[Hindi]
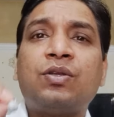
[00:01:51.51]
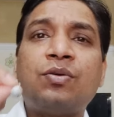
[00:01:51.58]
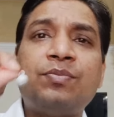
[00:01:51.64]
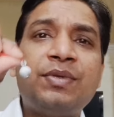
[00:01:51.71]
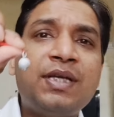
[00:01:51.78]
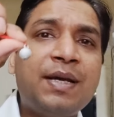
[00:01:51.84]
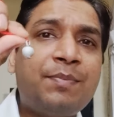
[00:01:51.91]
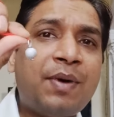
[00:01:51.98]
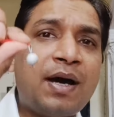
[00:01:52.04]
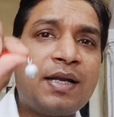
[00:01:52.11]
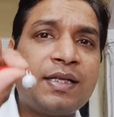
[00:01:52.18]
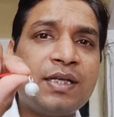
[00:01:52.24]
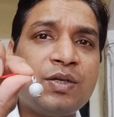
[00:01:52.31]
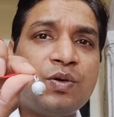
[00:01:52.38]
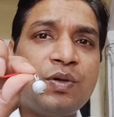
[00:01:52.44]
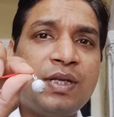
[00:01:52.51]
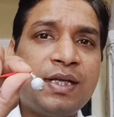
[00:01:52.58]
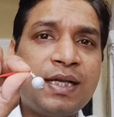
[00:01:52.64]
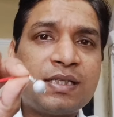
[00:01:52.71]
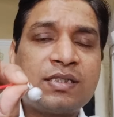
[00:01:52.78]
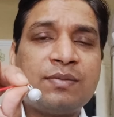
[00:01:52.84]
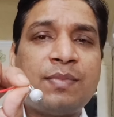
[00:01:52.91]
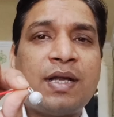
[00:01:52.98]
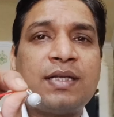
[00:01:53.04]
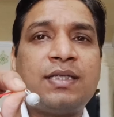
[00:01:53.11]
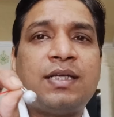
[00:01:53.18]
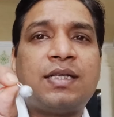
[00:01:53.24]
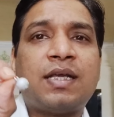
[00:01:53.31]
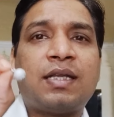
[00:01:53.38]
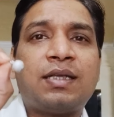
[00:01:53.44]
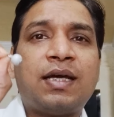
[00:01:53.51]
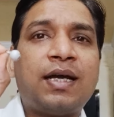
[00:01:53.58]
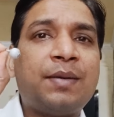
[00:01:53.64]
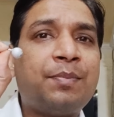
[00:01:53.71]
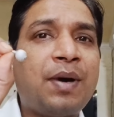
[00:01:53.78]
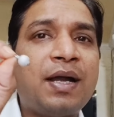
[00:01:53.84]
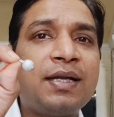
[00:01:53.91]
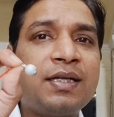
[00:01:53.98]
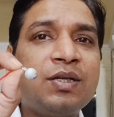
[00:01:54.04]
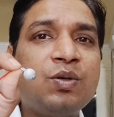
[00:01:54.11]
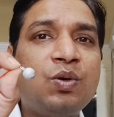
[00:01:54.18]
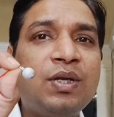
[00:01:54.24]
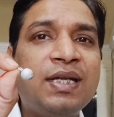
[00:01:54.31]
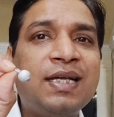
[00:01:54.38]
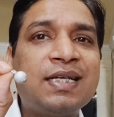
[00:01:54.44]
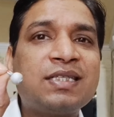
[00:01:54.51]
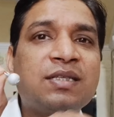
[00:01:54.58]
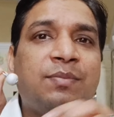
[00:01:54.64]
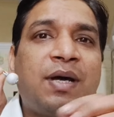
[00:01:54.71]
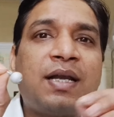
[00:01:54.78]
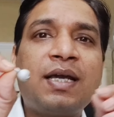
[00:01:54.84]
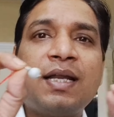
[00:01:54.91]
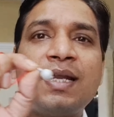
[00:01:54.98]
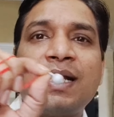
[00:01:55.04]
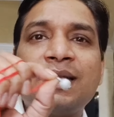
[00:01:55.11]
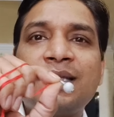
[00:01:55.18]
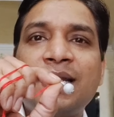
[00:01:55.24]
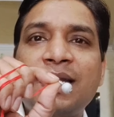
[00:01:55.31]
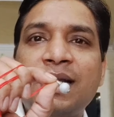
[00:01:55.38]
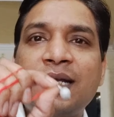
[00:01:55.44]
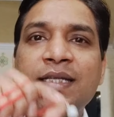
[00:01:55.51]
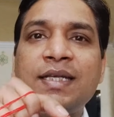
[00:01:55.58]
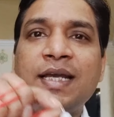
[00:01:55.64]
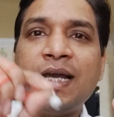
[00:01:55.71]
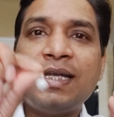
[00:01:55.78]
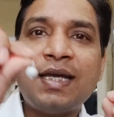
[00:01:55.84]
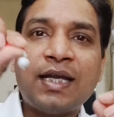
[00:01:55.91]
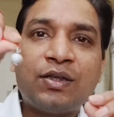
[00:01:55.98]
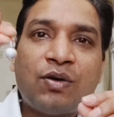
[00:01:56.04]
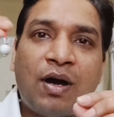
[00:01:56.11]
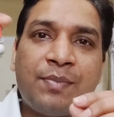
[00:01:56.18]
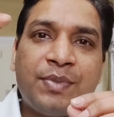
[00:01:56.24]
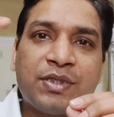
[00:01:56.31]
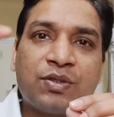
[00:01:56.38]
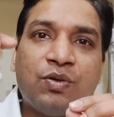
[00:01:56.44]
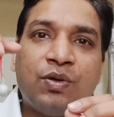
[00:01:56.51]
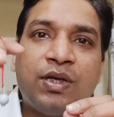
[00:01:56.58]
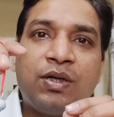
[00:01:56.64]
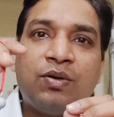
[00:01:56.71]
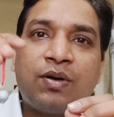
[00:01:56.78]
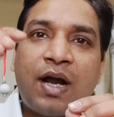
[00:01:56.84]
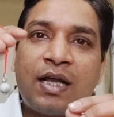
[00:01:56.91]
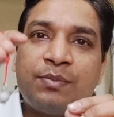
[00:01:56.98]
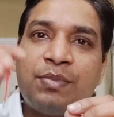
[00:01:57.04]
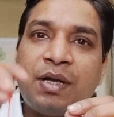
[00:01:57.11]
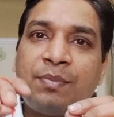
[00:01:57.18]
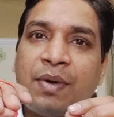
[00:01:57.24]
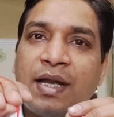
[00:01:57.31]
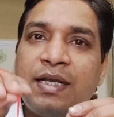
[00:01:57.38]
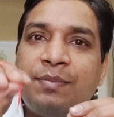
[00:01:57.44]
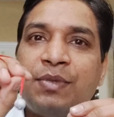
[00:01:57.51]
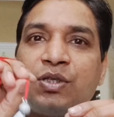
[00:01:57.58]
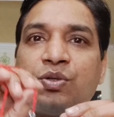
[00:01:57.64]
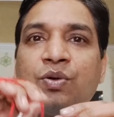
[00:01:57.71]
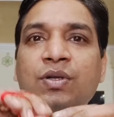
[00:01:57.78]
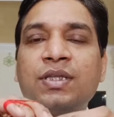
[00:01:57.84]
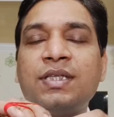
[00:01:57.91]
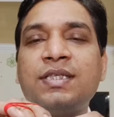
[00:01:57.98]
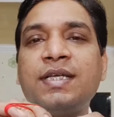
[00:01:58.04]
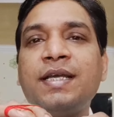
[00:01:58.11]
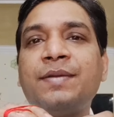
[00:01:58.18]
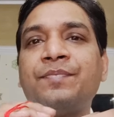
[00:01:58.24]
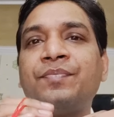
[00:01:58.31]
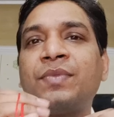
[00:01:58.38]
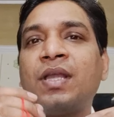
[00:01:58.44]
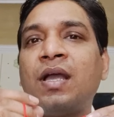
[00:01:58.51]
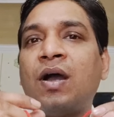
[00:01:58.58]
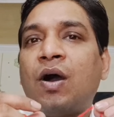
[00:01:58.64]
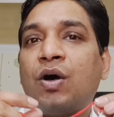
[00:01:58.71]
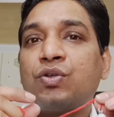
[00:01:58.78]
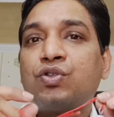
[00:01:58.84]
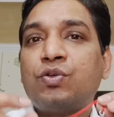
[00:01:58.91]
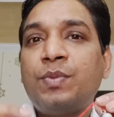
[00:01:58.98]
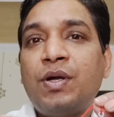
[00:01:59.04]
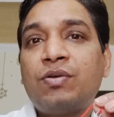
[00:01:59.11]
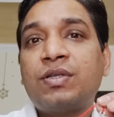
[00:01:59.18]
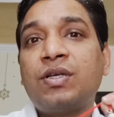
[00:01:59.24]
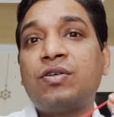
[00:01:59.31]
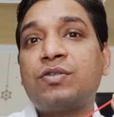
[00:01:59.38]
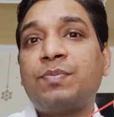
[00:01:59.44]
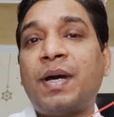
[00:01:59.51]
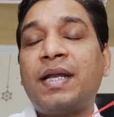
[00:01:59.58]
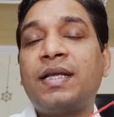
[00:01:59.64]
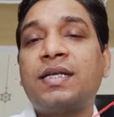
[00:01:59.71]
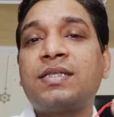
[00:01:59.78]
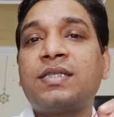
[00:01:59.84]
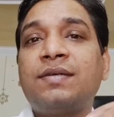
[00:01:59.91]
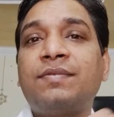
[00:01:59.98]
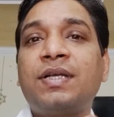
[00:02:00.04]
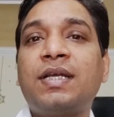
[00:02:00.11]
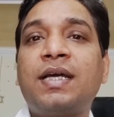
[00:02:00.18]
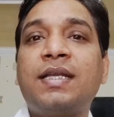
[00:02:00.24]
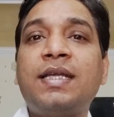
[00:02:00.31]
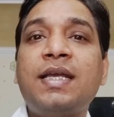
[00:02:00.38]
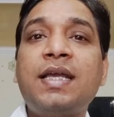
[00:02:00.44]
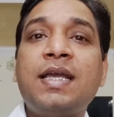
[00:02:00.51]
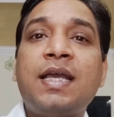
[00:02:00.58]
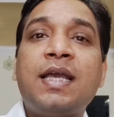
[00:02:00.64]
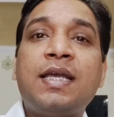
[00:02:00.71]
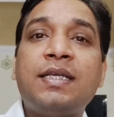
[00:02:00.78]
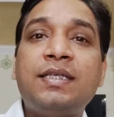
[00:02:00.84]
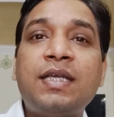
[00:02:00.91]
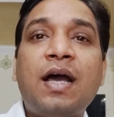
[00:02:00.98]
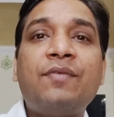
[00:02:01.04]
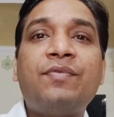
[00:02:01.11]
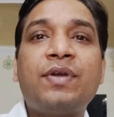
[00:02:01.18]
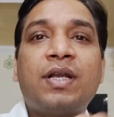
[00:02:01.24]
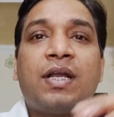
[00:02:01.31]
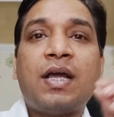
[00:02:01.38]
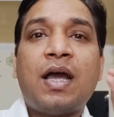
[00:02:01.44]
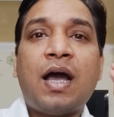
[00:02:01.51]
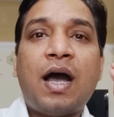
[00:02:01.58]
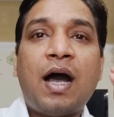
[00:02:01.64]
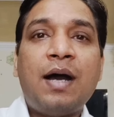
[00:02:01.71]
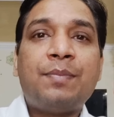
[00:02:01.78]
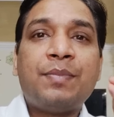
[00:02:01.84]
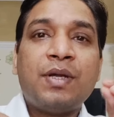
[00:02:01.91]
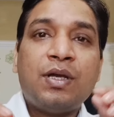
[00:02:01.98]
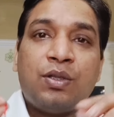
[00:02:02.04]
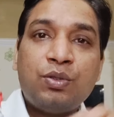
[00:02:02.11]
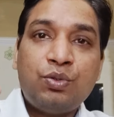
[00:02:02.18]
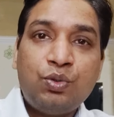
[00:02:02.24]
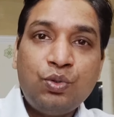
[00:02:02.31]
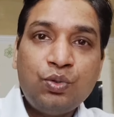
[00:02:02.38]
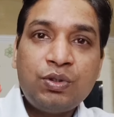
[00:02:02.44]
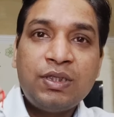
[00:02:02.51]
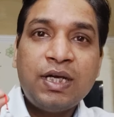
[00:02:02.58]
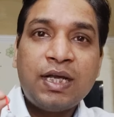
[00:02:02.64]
तो ये पारे की गोली का इस्तेमाल किया जाता है पारे की गोली का इस्तेमाल करने का तरीका ये है या तो आप इस गोली को रात भर पानी में छोड़ दीजिए और सुबह उठ के उस पानी का सेवन करिए या फिर आप दूध